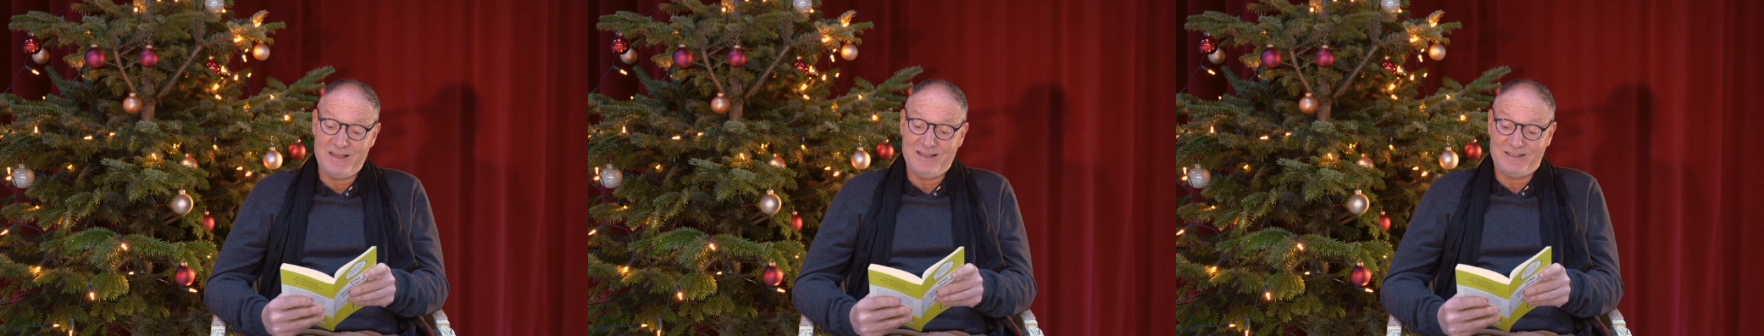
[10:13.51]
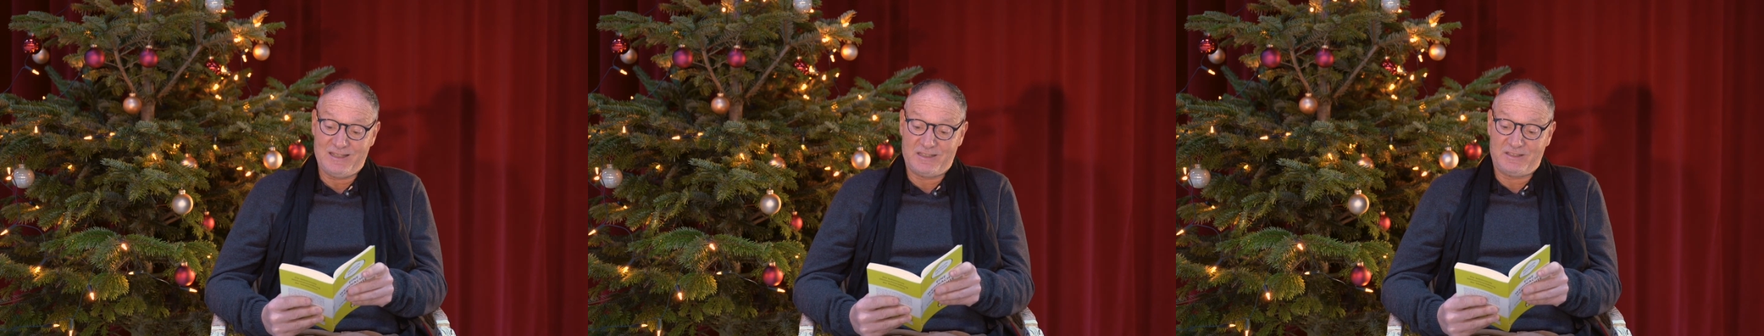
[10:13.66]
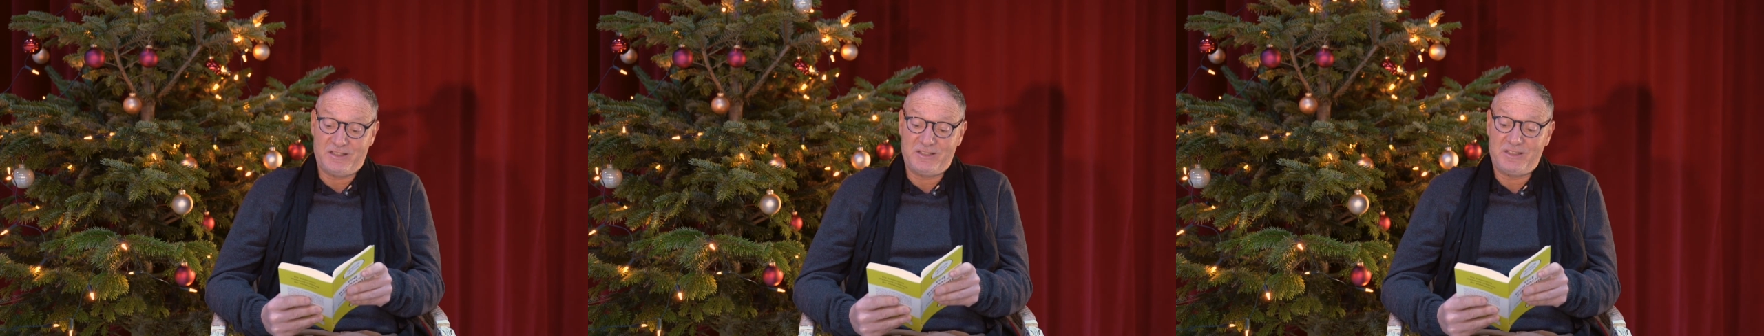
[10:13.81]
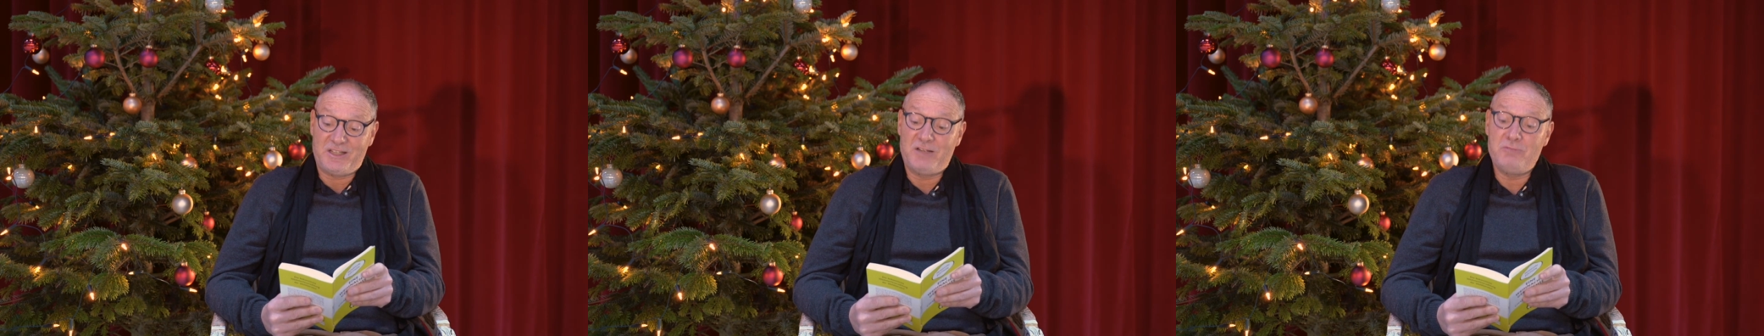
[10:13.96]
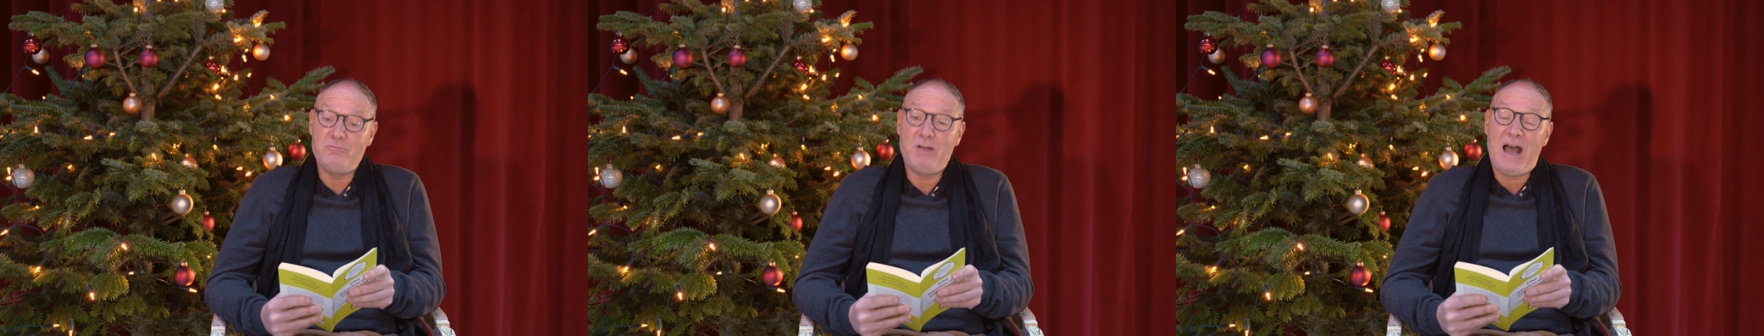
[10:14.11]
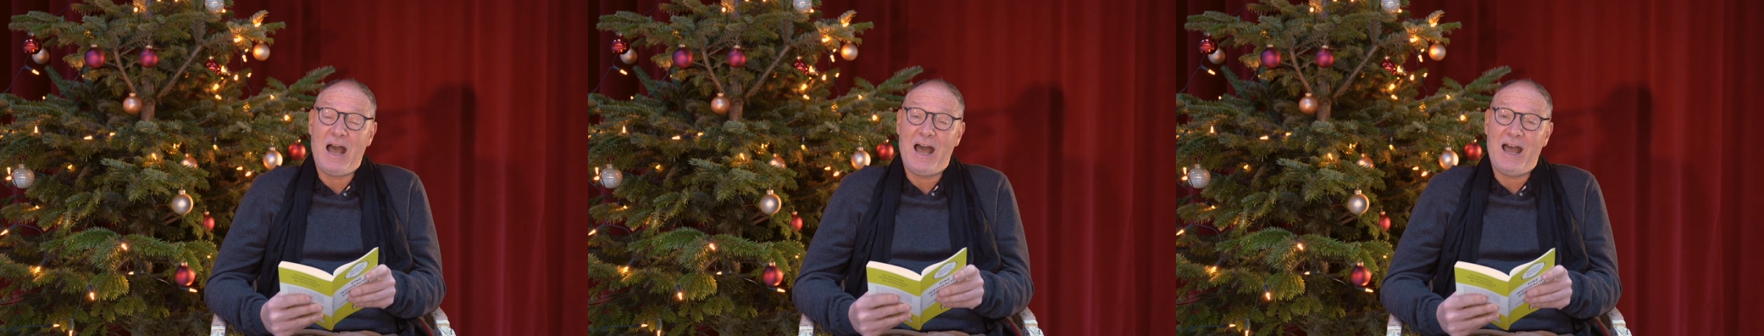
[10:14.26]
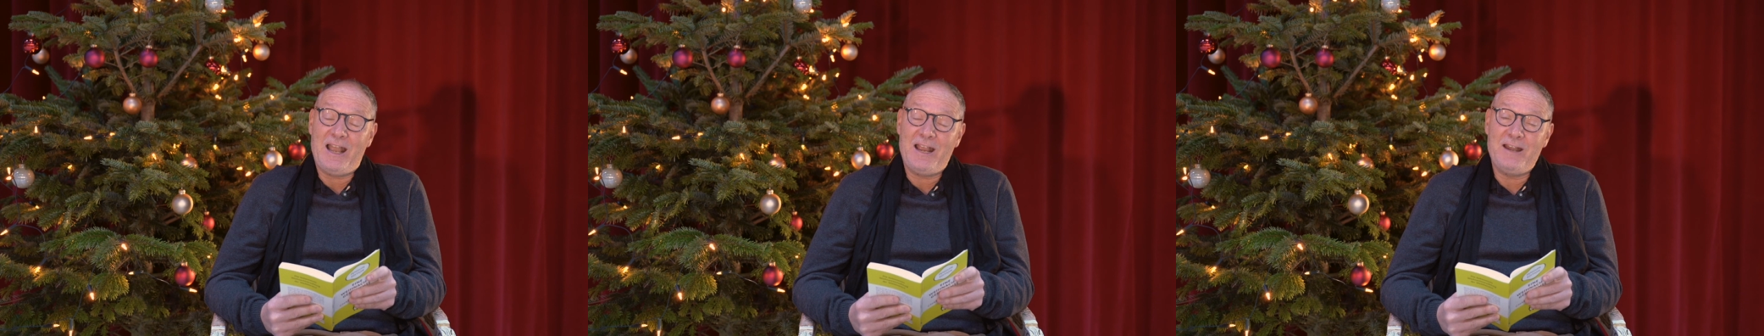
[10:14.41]
dass es ja
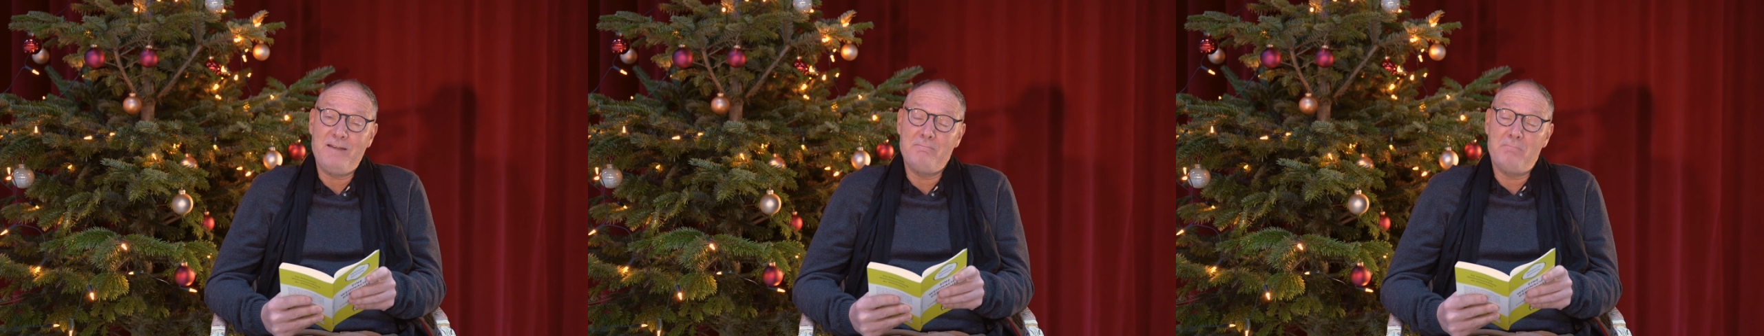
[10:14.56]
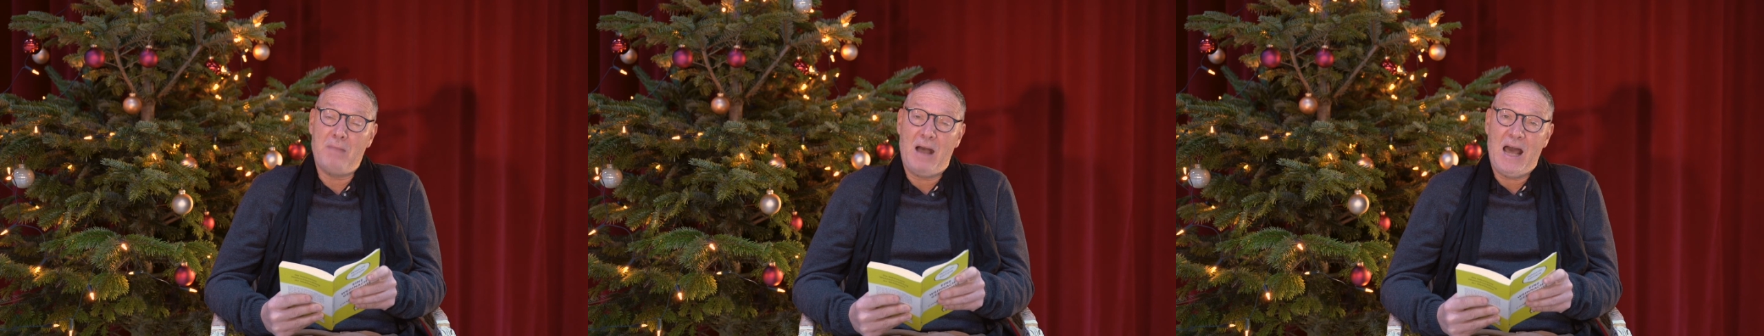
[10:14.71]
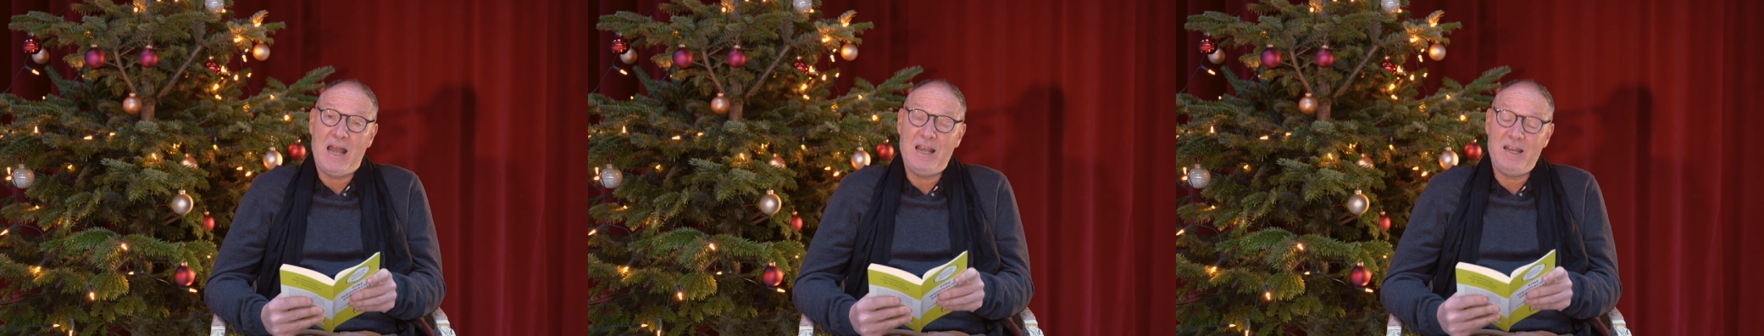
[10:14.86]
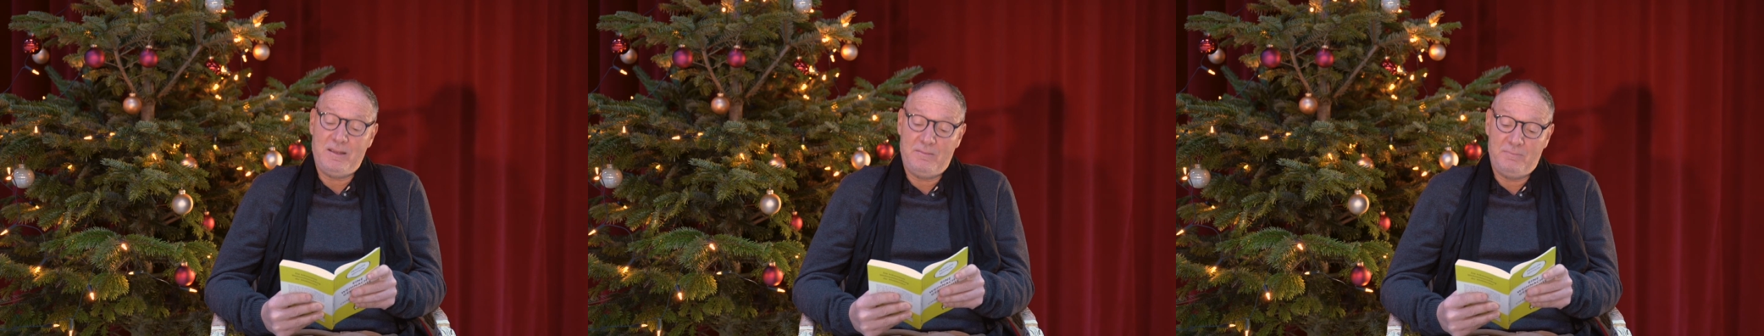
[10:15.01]
nur einmal